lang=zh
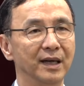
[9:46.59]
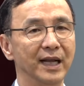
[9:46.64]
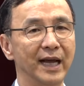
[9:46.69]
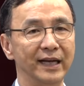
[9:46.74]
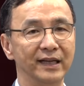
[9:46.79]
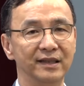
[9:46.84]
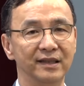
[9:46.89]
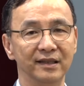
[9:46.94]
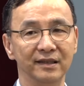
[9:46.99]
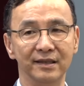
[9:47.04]

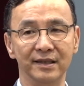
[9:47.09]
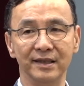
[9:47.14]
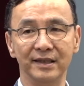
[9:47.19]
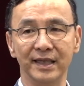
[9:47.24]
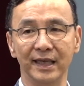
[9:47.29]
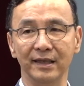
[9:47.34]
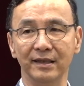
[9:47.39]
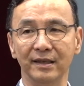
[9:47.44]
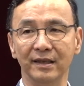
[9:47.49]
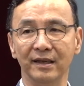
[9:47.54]
赖柯之
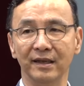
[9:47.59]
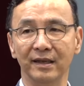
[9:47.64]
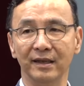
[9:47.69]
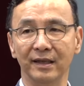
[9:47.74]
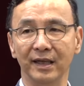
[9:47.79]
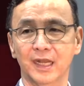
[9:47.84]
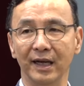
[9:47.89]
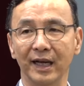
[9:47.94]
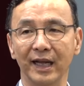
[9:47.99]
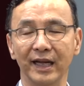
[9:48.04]
争。
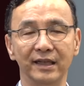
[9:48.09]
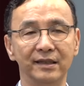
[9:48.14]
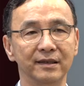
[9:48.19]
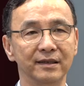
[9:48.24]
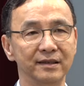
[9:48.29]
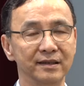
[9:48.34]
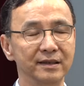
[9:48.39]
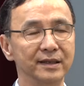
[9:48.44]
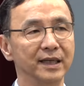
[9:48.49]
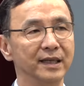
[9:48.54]
那赖柯
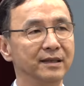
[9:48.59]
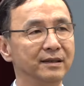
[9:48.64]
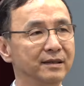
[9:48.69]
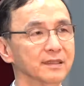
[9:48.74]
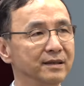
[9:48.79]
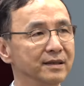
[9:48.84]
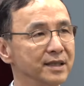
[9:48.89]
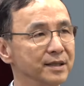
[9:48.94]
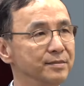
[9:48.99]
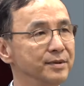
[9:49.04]
之争
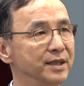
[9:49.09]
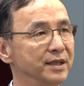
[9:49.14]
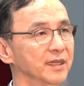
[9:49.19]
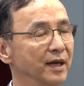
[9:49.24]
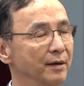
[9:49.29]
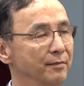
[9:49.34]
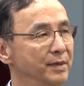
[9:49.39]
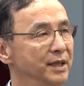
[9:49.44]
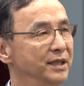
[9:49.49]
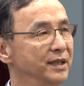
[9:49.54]
是不是
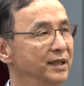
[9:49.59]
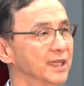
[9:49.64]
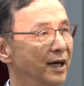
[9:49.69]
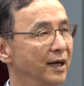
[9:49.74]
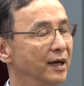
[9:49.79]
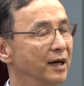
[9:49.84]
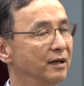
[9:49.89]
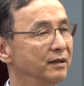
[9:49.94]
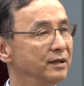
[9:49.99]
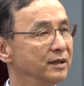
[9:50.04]
也民进
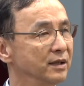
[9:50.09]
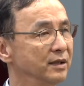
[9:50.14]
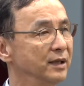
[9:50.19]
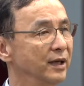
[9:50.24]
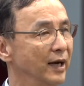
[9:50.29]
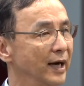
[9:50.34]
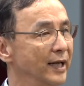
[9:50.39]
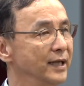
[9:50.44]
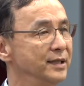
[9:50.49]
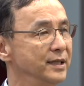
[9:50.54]
党要
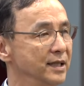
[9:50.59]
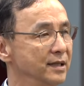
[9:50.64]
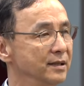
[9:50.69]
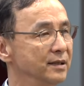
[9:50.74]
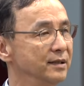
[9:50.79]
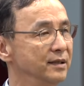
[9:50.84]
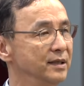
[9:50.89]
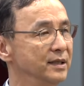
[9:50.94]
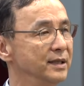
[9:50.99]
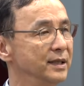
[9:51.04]
来解
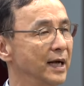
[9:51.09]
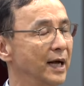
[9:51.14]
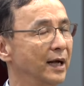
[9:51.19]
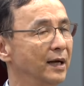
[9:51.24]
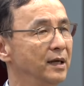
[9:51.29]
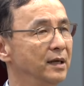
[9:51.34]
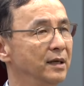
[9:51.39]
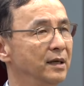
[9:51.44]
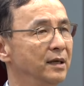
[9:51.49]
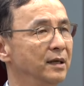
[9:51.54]
释一下？
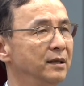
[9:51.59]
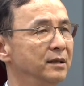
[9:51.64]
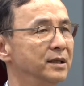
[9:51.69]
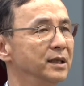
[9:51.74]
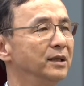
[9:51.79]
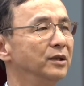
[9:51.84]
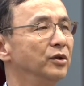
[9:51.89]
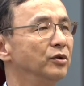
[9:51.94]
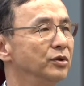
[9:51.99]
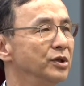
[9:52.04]

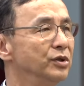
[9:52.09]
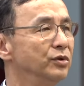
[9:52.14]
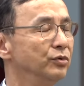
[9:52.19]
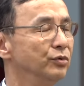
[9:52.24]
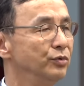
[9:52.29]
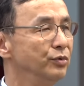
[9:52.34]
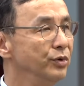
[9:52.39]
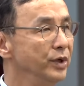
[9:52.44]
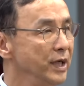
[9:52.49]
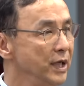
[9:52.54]
这个都是
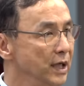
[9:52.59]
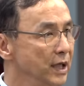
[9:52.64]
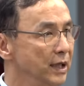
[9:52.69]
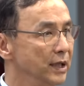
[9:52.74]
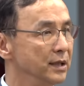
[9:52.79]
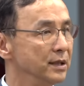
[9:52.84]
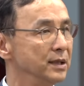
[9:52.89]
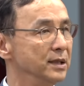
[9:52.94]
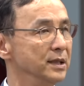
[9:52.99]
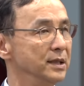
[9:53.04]
无意义
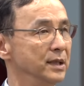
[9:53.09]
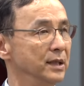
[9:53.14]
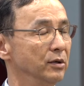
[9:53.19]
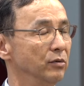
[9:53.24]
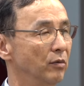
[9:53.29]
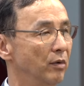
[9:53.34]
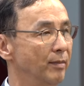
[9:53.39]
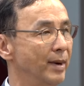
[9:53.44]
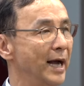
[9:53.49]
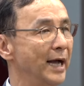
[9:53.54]
的事情。
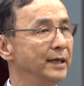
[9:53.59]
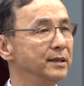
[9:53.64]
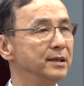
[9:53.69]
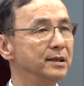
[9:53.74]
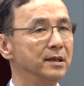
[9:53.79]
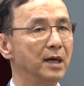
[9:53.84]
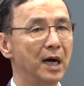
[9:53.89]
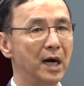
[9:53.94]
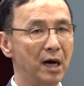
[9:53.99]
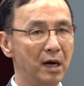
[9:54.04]
我们还
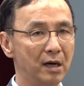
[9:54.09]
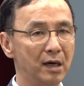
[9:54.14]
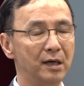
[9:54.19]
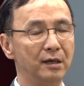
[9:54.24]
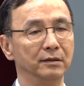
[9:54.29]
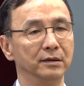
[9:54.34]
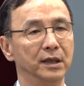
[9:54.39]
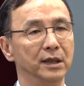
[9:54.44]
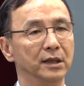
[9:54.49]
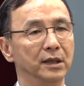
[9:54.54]
是好
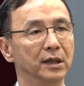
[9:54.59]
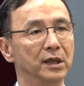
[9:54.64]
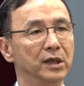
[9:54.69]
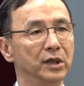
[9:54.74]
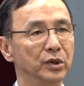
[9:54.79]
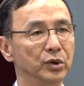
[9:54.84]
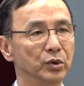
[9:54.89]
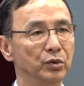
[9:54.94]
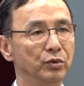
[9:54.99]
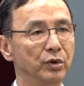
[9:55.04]
好的
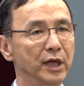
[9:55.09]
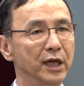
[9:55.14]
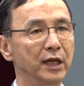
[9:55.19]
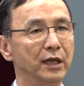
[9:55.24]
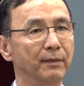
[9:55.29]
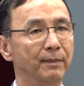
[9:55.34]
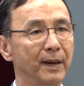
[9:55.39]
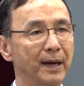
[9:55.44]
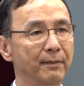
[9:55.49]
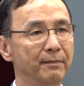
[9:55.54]
努力
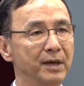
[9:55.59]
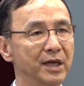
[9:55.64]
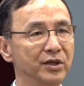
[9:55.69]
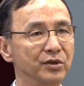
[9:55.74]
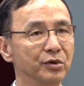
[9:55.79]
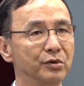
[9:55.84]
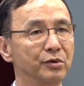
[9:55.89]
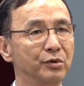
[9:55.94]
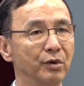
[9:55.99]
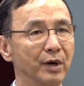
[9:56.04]
的把民
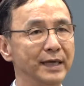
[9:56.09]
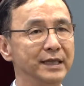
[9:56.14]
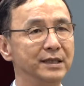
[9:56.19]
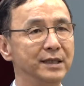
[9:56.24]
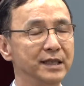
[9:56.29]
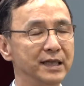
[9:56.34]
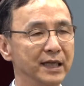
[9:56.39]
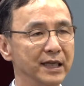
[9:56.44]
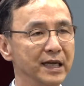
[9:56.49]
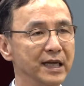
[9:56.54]
众关
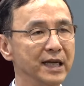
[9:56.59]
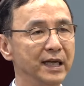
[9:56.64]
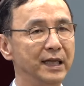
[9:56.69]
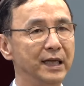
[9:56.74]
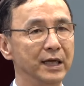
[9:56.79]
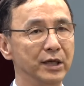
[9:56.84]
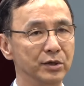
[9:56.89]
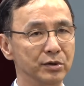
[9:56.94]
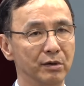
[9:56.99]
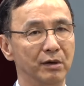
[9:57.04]
心的议
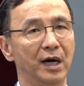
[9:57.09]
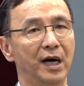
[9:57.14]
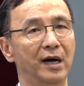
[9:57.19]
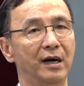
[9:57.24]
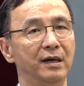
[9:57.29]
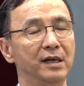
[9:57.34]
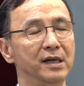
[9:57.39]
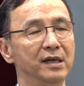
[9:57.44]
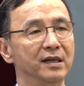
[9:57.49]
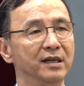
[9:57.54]
题做
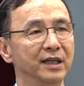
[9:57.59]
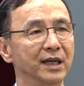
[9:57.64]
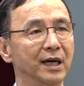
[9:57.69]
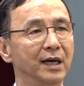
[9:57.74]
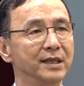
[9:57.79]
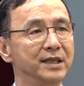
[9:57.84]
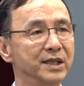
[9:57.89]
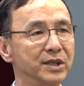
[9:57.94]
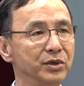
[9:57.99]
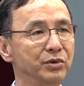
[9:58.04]
好。
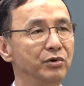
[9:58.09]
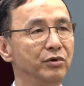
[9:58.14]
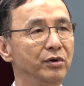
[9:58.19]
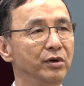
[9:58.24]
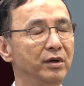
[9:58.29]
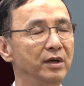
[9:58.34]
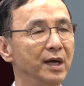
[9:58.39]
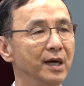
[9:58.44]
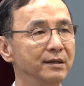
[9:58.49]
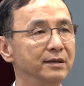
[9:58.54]
那至
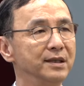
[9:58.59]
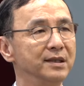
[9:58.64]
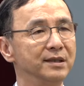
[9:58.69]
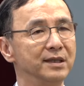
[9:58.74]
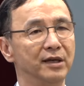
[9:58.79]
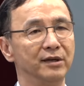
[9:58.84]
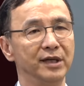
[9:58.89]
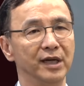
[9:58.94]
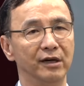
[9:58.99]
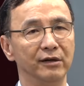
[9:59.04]
于要制
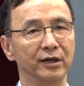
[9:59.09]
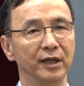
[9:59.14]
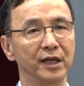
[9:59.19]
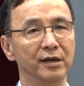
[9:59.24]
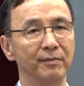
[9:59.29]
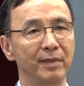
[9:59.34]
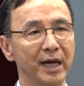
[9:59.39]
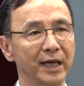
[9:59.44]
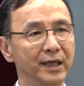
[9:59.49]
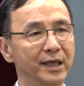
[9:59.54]
造谣言
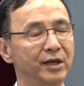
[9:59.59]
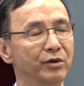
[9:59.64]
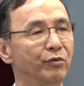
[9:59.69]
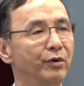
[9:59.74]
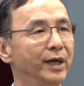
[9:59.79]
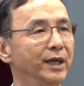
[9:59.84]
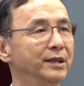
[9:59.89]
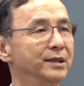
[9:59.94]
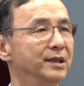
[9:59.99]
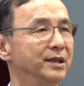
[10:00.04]
的媒体，
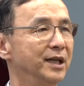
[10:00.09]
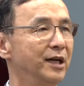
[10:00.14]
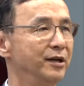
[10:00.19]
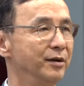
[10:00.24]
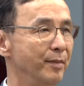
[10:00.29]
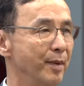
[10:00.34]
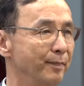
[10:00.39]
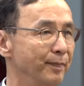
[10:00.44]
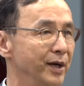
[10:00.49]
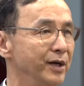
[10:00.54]
我也知道
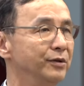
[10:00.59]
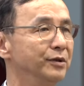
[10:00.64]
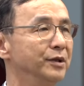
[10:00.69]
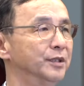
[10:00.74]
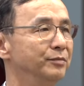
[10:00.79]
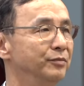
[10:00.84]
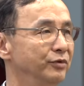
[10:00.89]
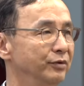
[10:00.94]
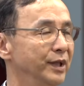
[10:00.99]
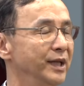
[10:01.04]
你们背后
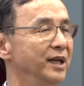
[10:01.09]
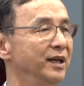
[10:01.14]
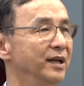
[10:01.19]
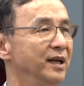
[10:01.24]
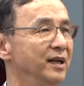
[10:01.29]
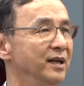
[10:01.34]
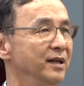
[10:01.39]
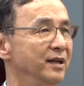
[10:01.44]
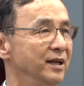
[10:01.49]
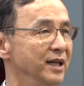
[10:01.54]
的目的，
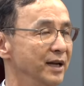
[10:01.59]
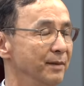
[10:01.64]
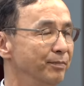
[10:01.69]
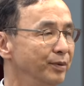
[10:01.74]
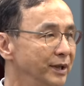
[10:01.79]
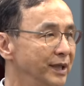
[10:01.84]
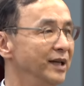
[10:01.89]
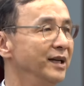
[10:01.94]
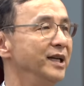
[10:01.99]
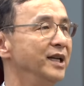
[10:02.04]
也
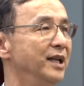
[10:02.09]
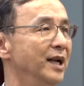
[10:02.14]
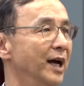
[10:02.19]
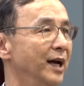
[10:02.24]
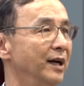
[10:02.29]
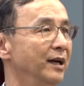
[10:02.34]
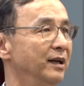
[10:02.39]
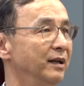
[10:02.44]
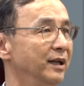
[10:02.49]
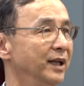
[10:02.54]
不得已
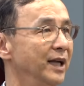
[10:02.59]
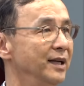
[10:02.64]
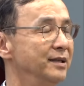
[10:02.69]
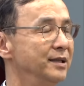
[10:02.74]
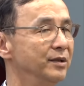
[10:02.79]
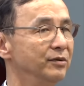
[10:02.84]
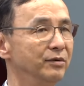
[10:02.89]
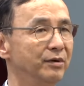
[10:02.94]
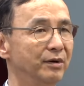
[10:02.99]
啦。但是